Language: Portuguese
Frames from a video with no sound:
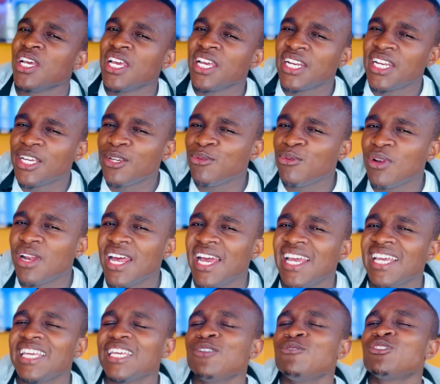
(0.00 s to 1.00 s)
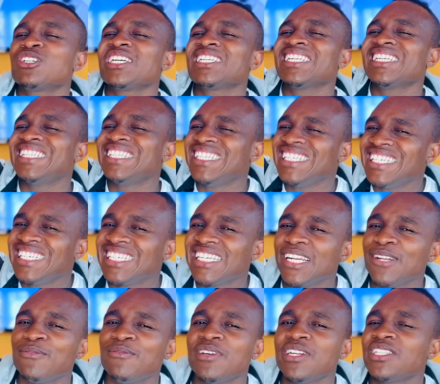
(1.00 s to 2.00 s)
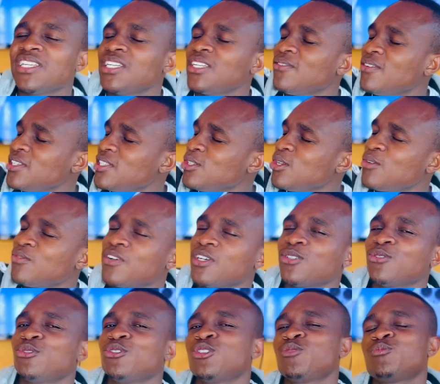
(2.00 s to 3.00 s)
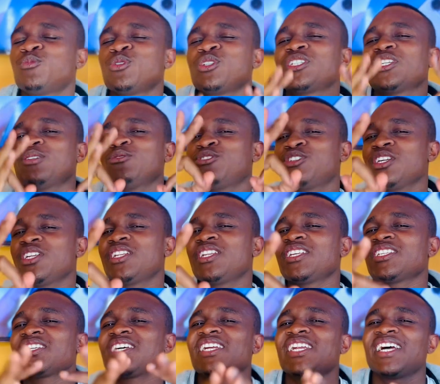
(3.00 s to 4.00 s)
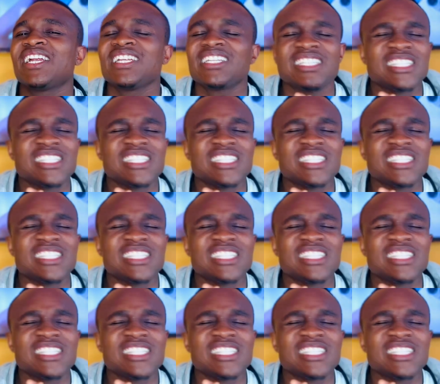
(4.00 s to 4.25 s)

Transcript: Clique no like, não esqueça de inscrever-se e ativar as notificações, pois está inscrito nesse canal,